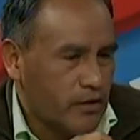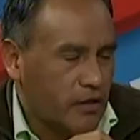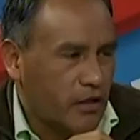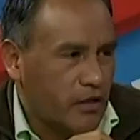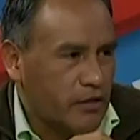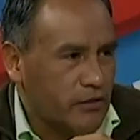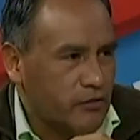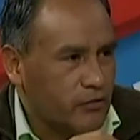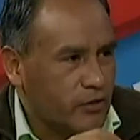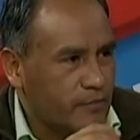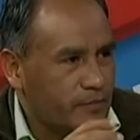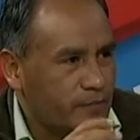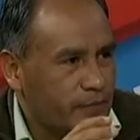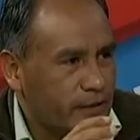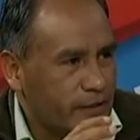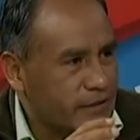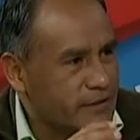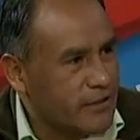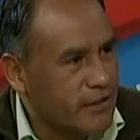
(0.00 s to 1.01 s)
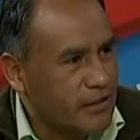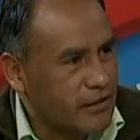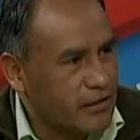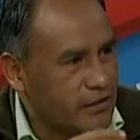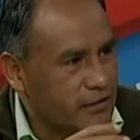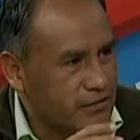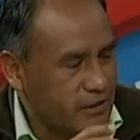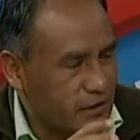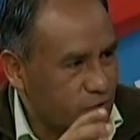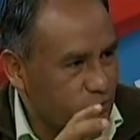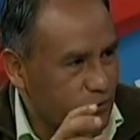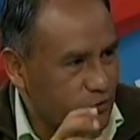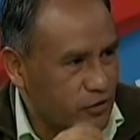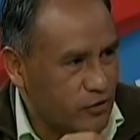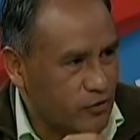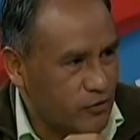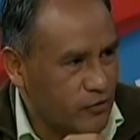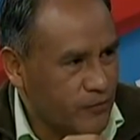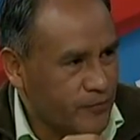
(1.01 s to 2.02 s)
Hay una empresa que se
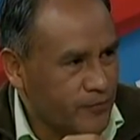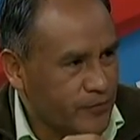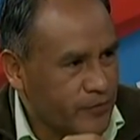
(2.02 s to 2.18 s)
adjudicó,